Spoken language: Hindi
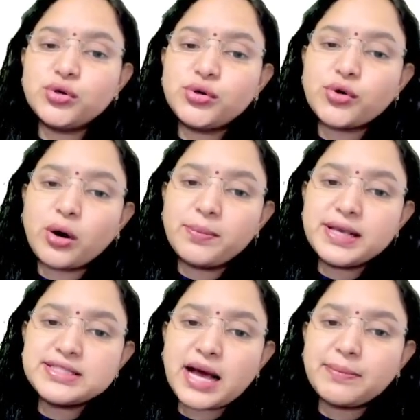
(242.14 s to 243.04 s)
जो
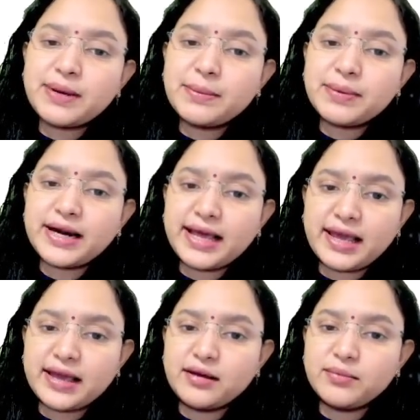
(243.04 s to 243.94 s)
टॉपिक्स आपने पढ़े
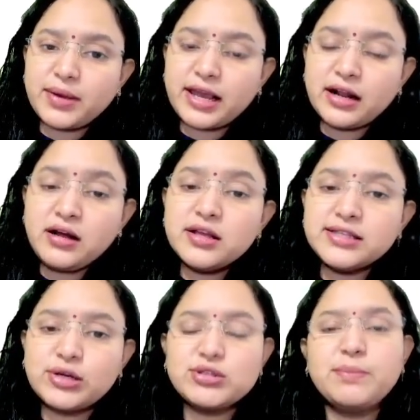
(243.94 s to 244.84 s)
हैं है ना
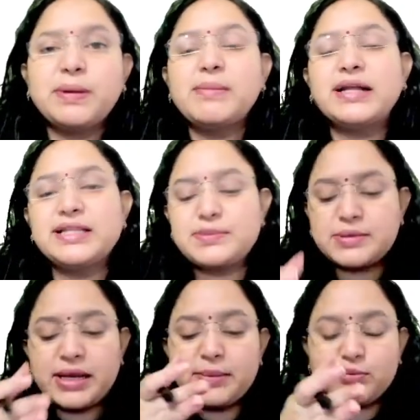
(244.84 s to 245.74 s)
देखो सिंपल बात है सबसे
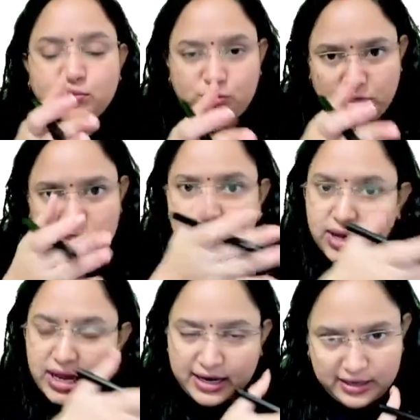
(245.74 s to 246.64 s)
पहले
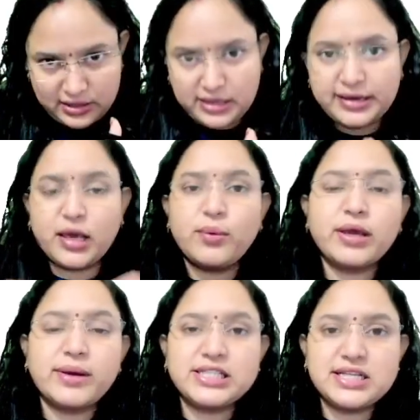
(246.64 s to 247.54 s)
अगर लगे हुए
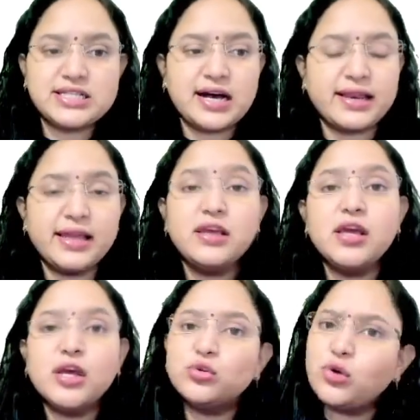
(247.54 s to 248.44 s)
क्वेश्चन आ रहे हैं
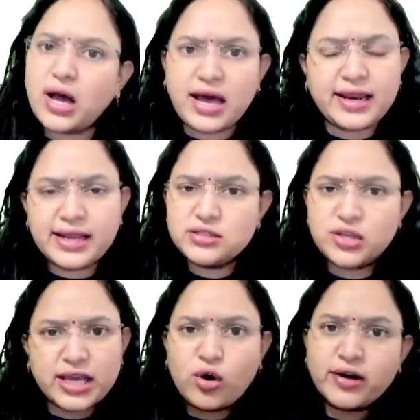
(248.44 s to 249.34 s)
तो अरेंज
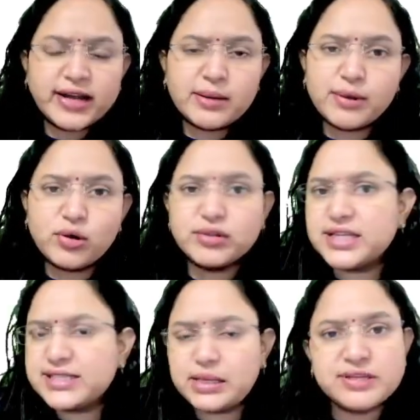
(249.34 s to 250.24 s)
एक ऑर्डर में होता है
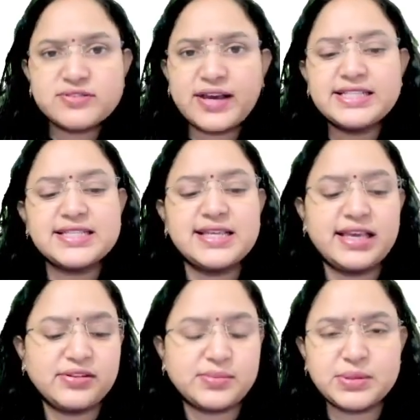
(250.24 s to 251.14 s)
सिलेबस वाइज जैसे
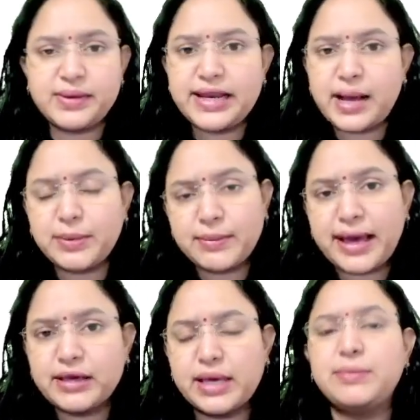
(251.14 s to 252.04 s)
कि सबसे पहले आपके
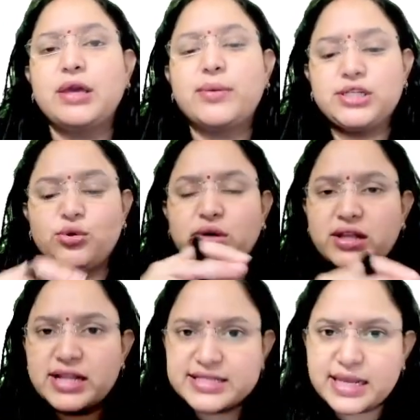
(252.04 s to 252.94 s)
बायो केम के क्वेश्चन होंगे
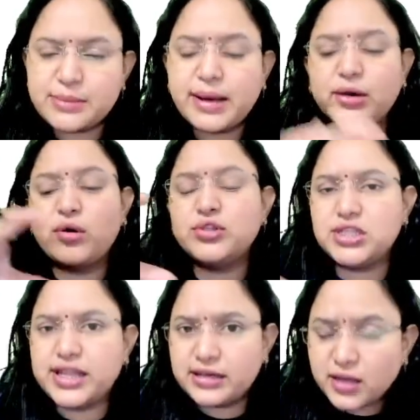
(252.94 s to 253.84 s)
देन सेल बायोलॉजी
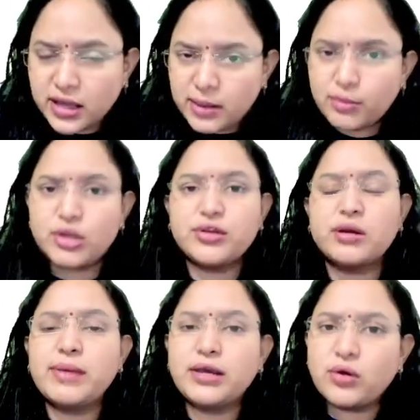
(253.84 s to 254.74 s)
देन मॉलिकुलर
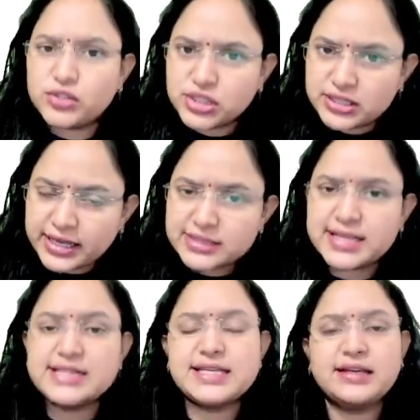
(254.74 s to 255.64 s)
बायोलॉजी देन
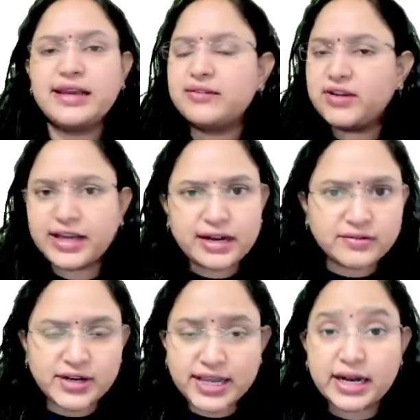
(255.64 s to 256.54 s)
सेल सिग्नलिंग वगैरह
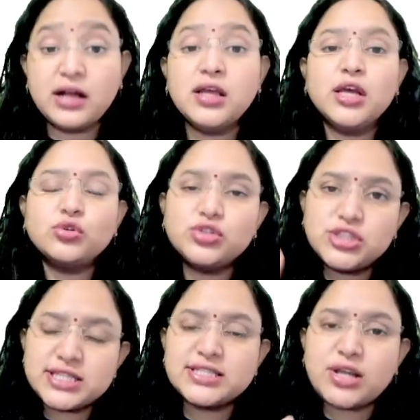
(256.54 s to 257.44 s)
वगैरह तो
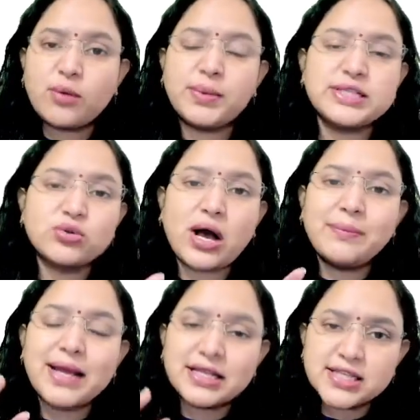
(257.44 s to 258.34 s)
जिस टॉपिक्स को
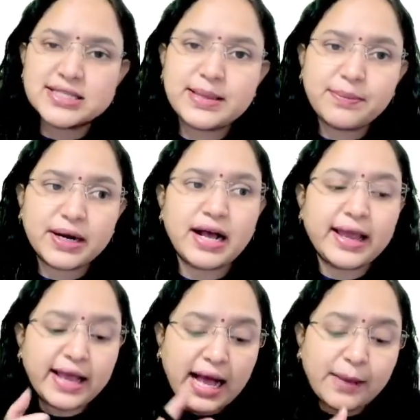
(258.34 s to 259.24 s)
आपने अच्छे से पढ़ा
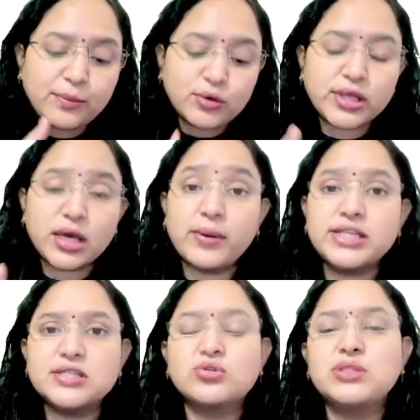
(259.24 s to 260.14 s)
है आप उनके
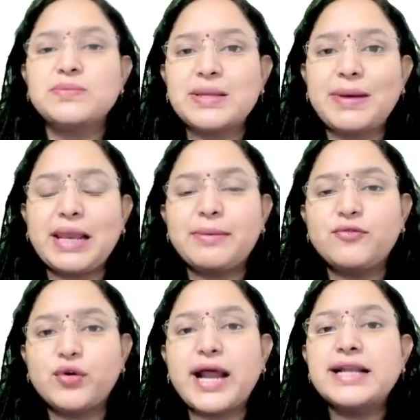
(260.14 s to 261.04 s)
क्वेश्चन को सबसे पहले
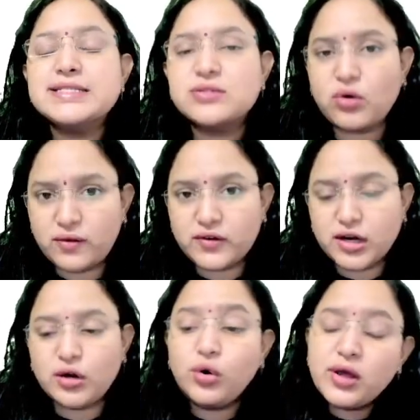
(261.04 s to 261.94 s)
बिफोर हैंड सॉल्व
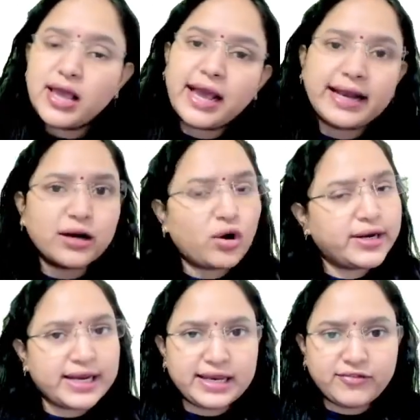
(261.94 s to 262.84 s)
कर लो एंड
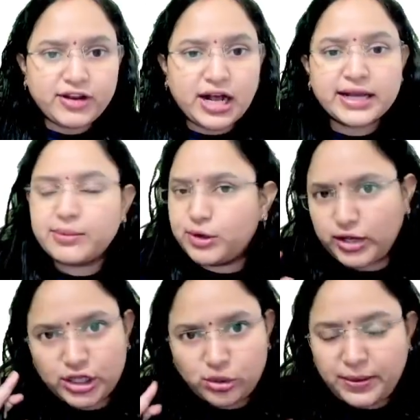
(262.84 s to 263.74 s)
अकॉर्डिंगली फिर आगे बढ़ो
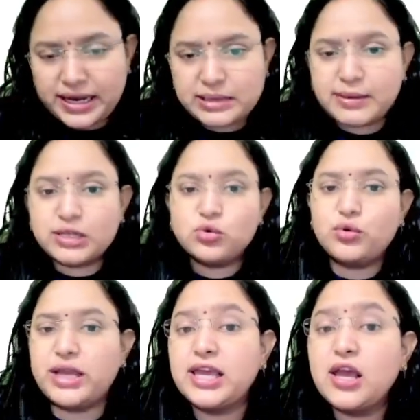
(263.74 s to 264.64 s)
ये तो पहली बात हो
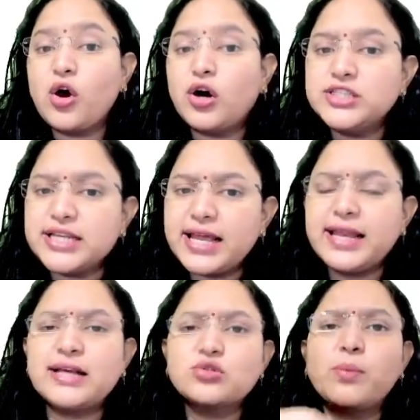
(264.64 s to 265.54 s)
गई और जिन
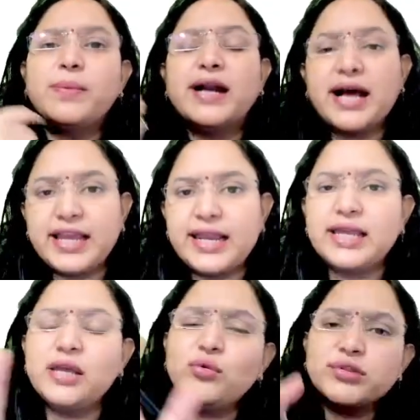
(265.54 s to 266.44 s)
एरियाज़ को पढ़ा ही नहीं
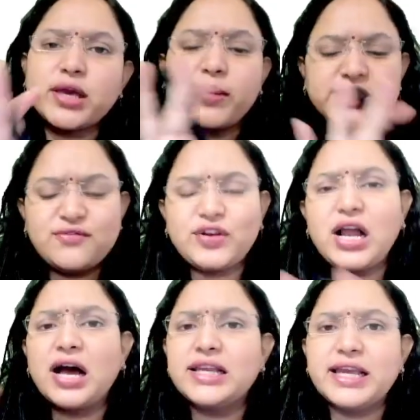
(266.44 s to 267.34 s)
है उनके क्वेश्चन
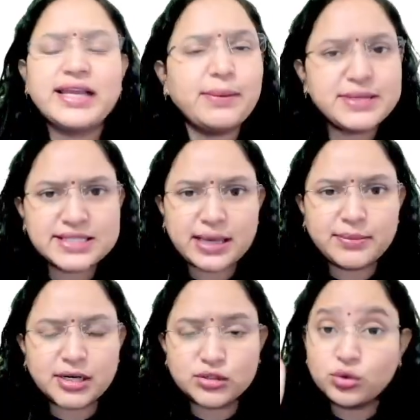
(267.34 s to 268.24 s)
फिलहाल के लिए आप स्किप
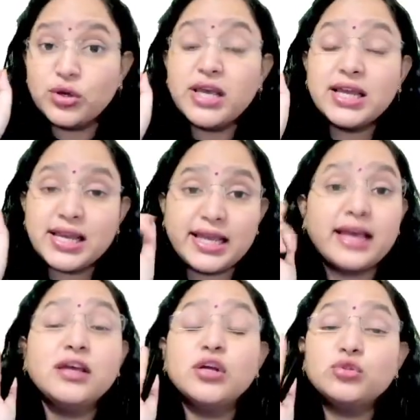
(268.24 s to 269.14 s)
कर दो ठीक
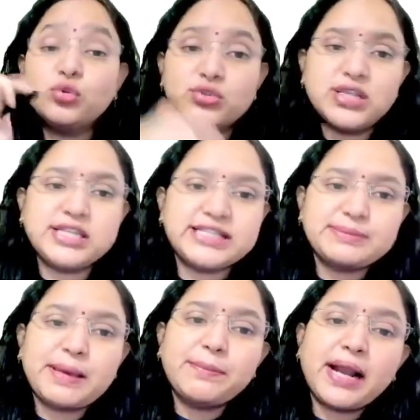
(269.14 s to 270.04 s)
है दूसरी चीज़
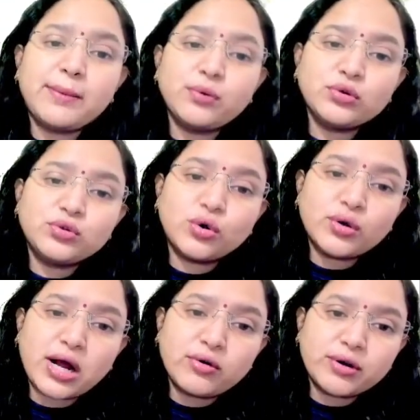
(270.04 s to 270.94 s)
पेपर आपको दो
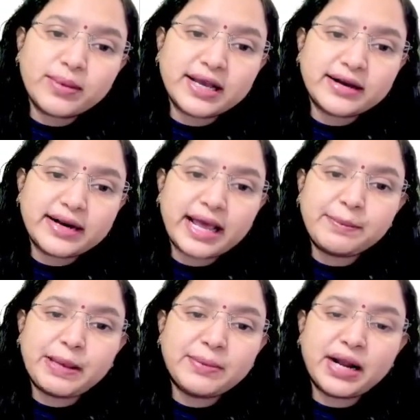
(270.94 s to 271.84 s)
राउंड में करना है
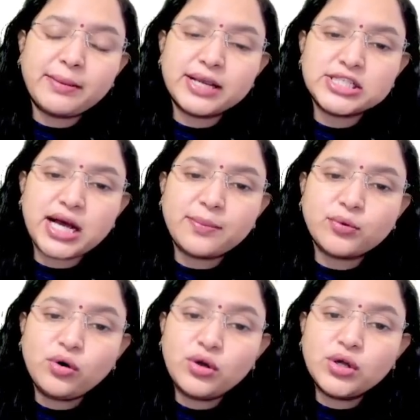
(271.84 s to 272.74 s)
पेपर हमेशा
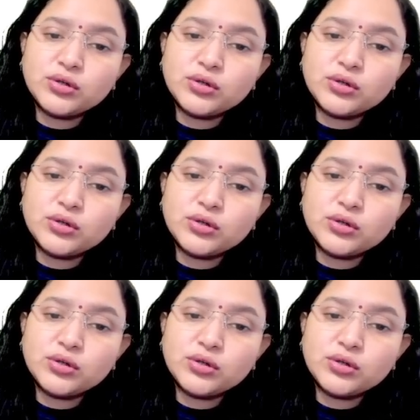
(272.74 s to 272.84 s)
आपको